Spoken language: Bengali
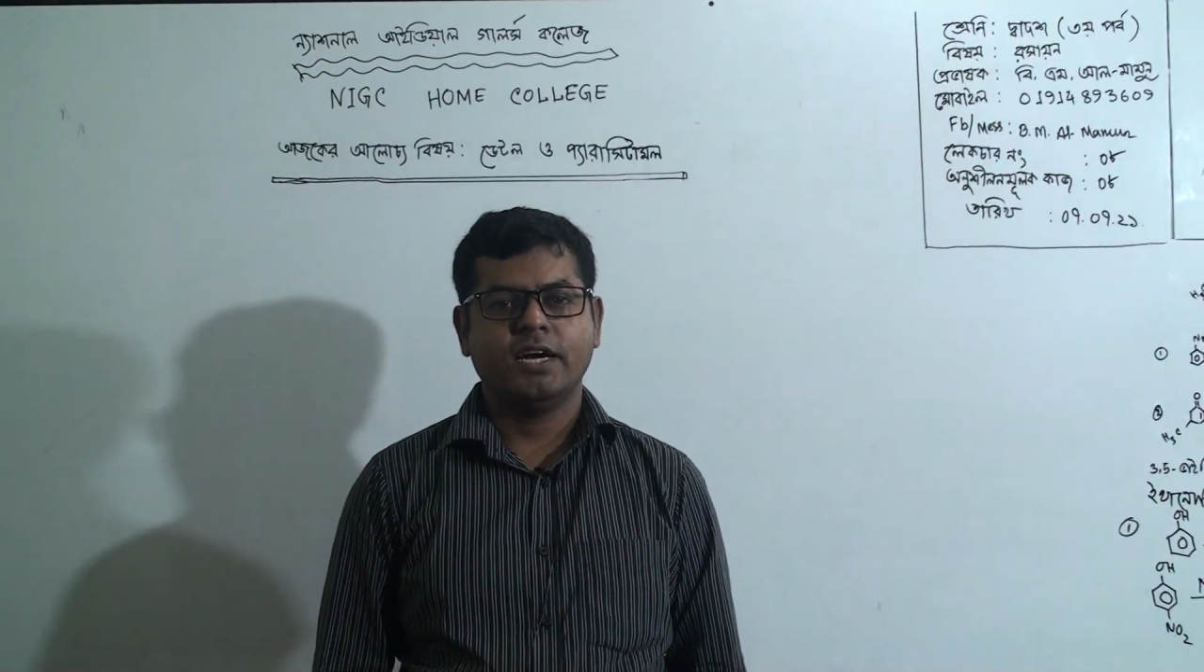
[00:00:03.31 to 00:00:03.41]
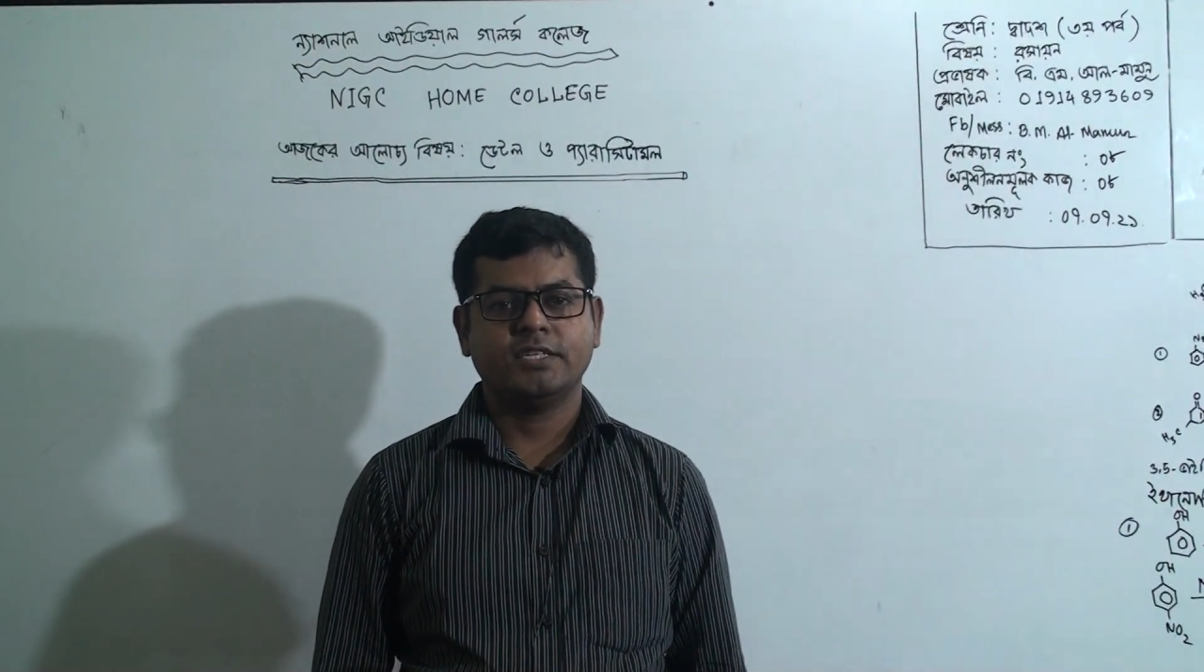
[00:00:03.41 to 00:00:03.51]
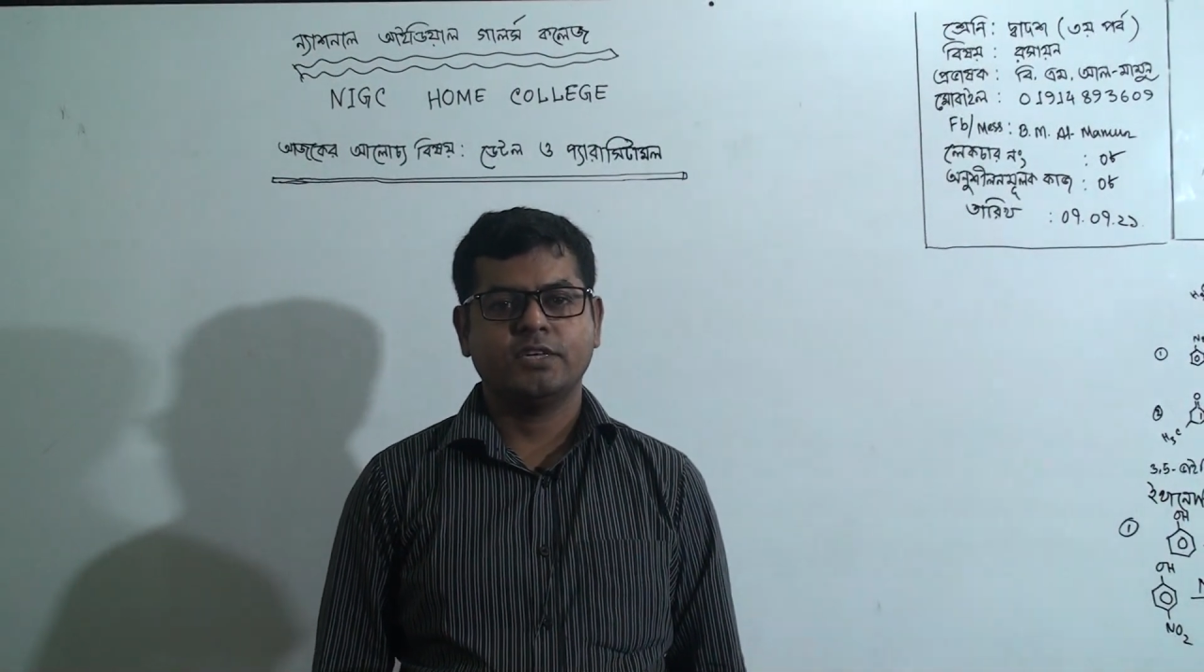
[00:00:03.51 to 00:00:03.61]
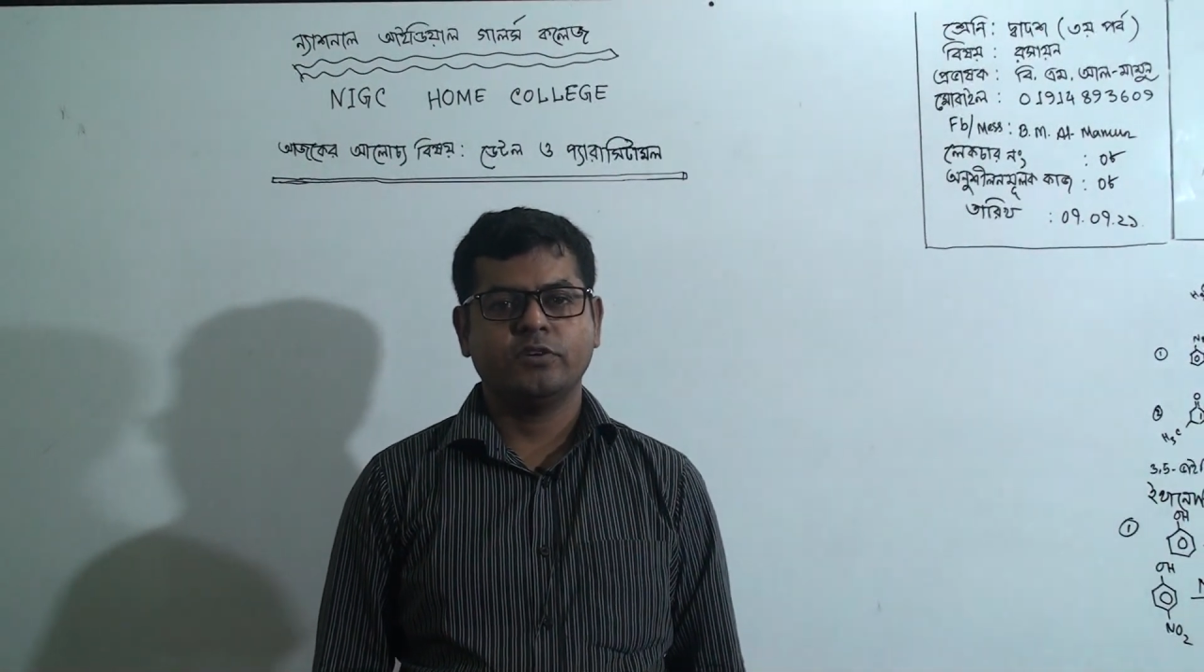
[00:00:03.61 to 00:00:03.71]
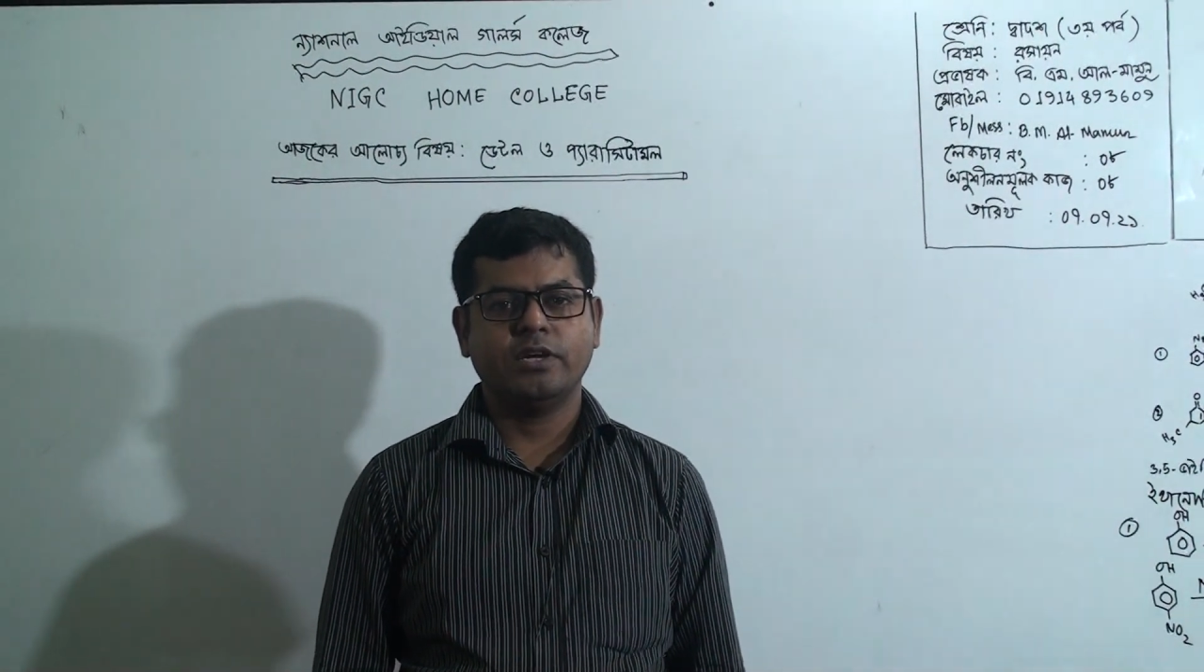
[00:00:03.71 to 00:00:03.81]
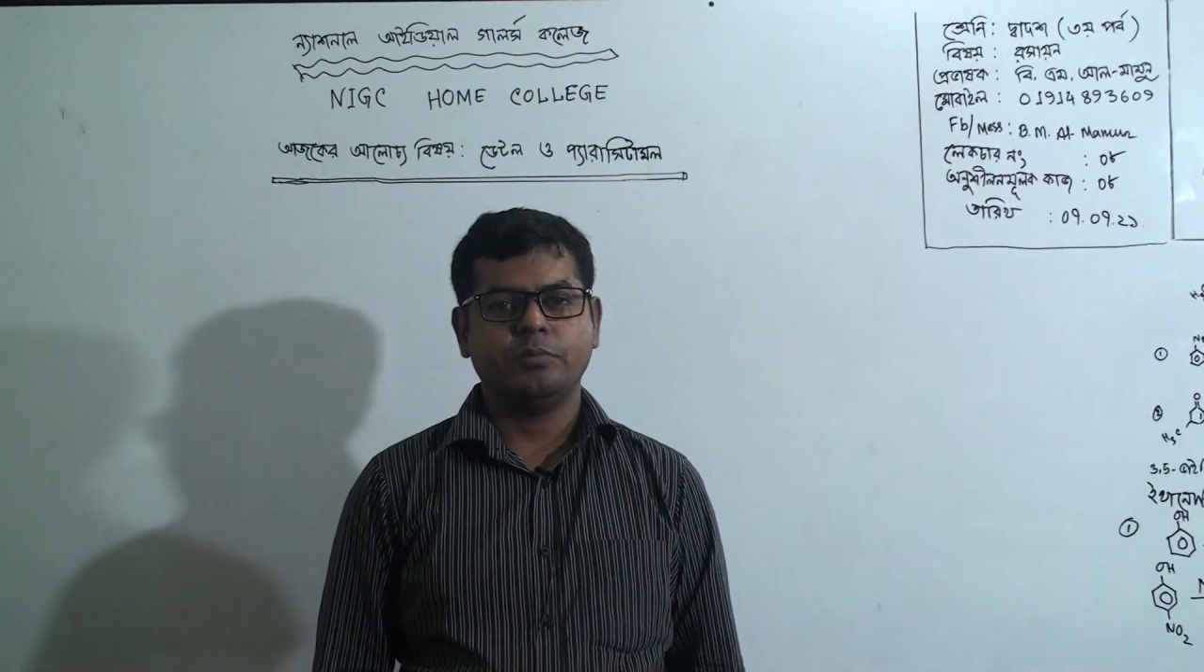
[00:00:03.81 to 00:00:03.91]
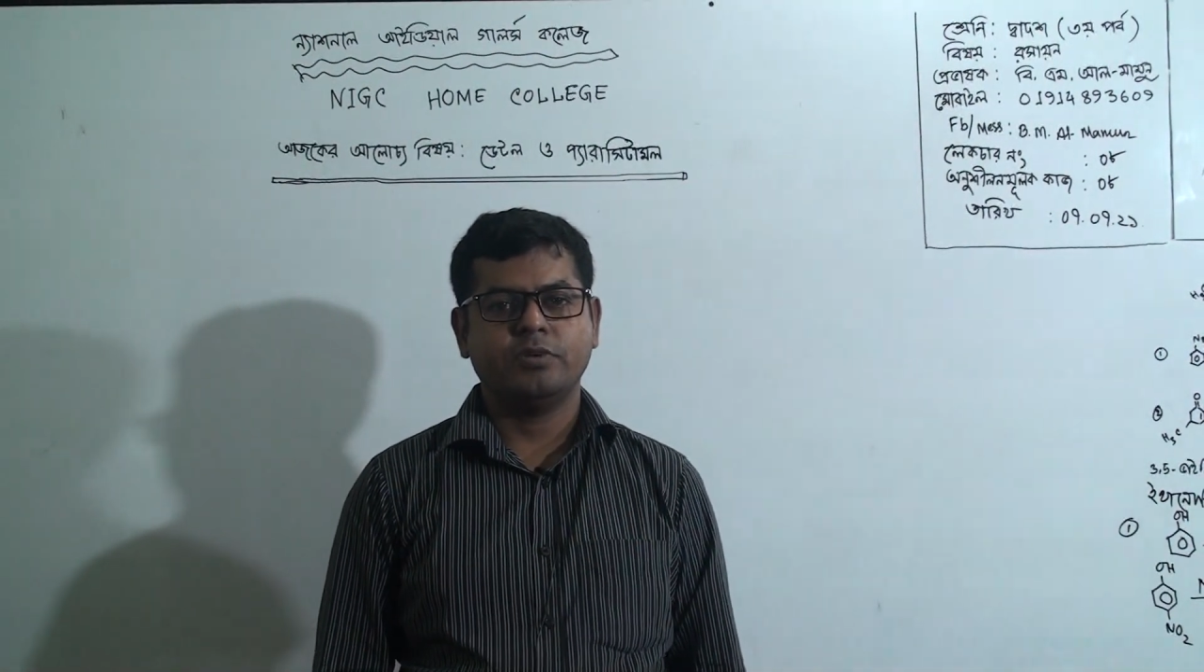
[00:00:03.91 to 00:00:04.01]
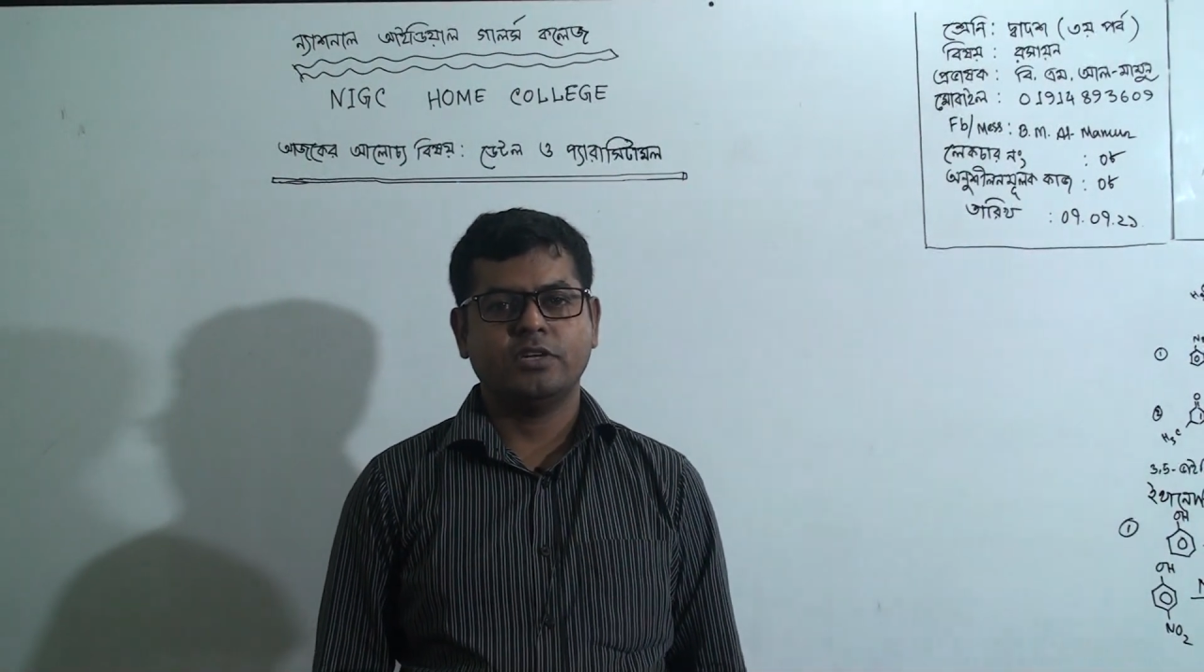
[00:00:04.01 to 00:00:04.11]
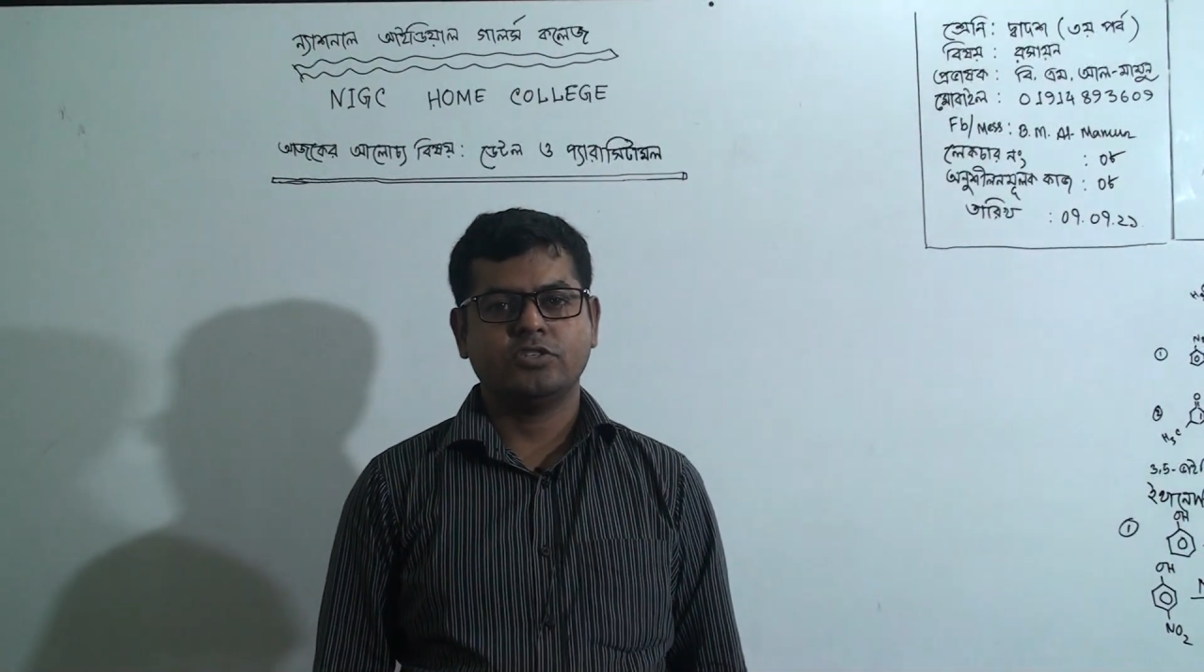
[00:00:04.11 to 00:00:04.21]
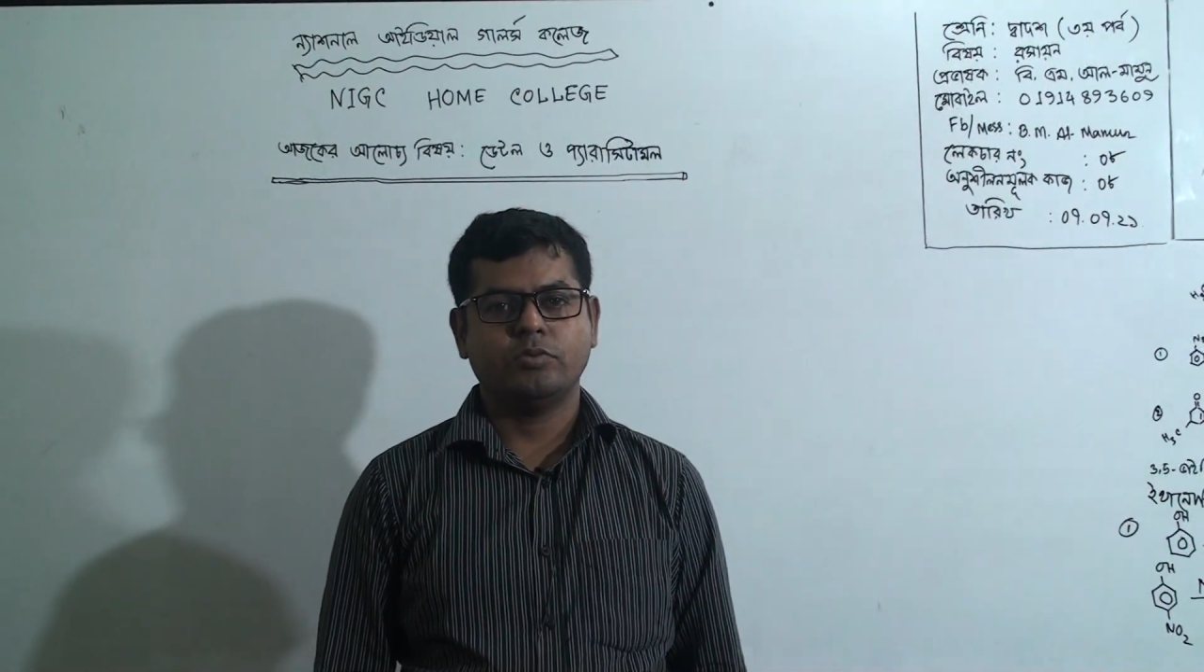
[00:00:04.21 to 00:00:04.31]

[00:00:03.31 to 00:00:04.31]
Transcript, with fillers: আশা করি আপনারা